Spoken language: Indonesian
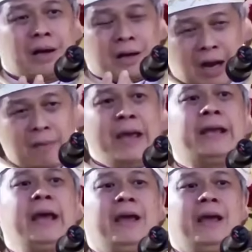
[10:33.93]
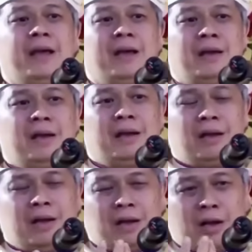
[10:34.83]
KBG,
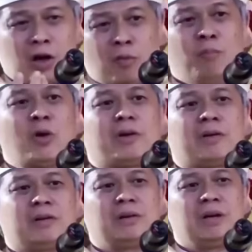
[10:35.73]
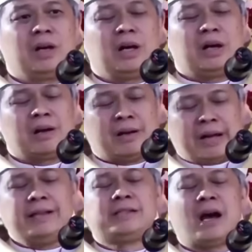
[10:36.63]
kelompok,
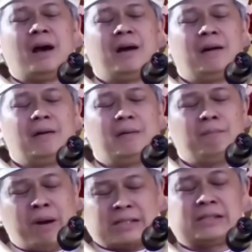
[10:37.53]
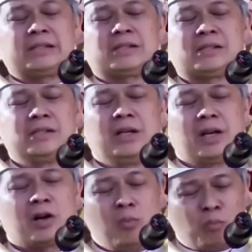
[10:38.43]
gereja, basis,
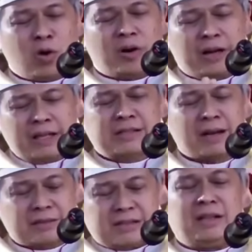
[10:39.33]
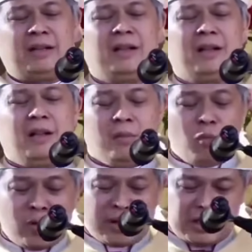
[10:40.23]
kelompok gereja kecil,
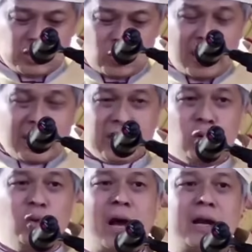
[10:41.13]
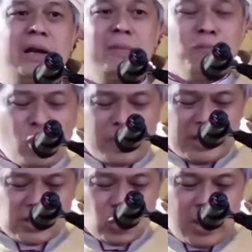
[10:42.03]
mungkin juga lingkungan,
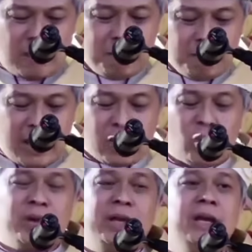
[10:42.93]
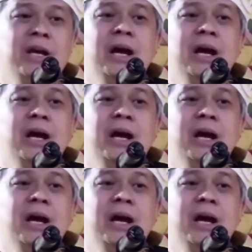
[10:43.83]
mungkin juga paroki.